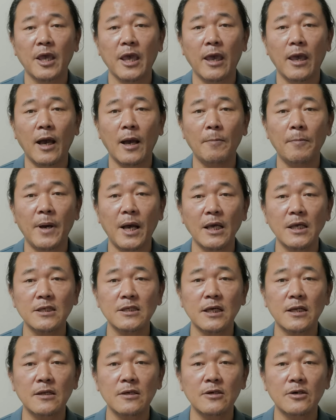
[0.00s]
계약
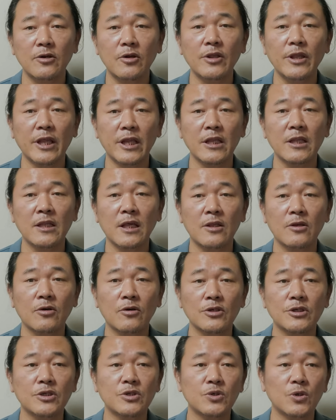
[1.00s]
파기자를
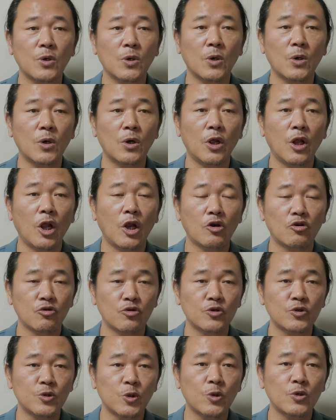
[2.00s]
끌어내린다는 것이죠.
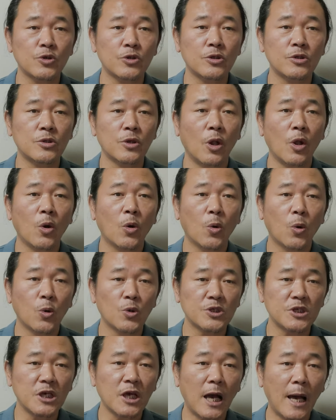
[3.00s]
루소는
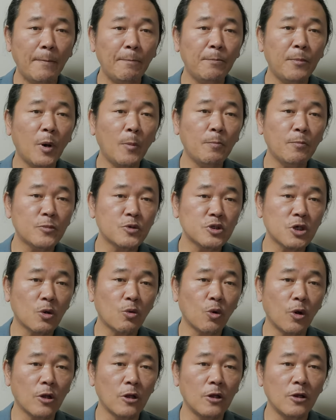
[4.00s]
오직
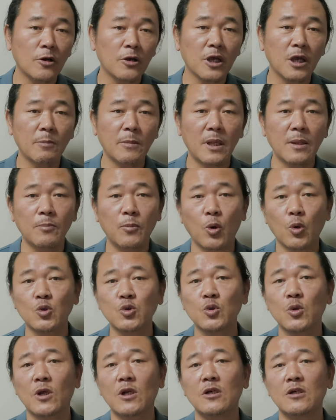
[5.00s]
합법적 권력에만
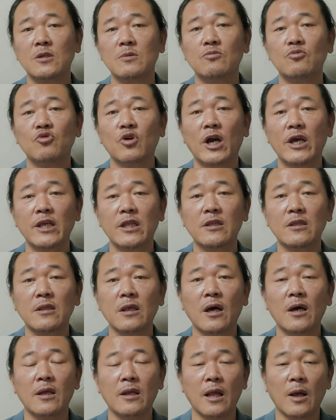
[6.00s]
복종할 의무가
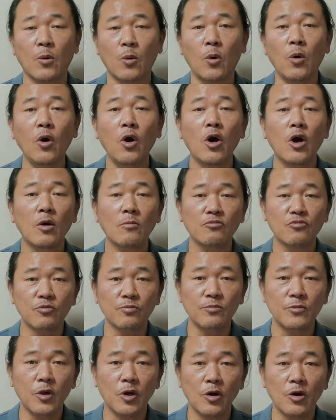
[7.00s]
있다라고
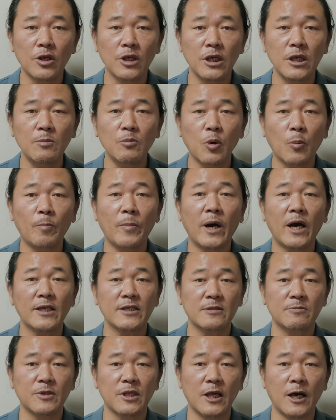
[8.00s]
분명히 못
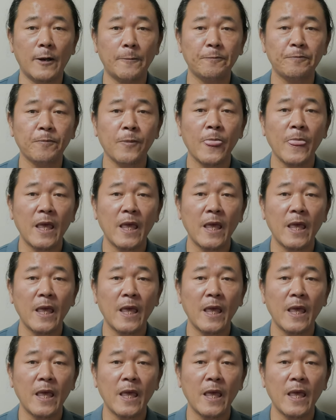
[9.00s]
박았습니다.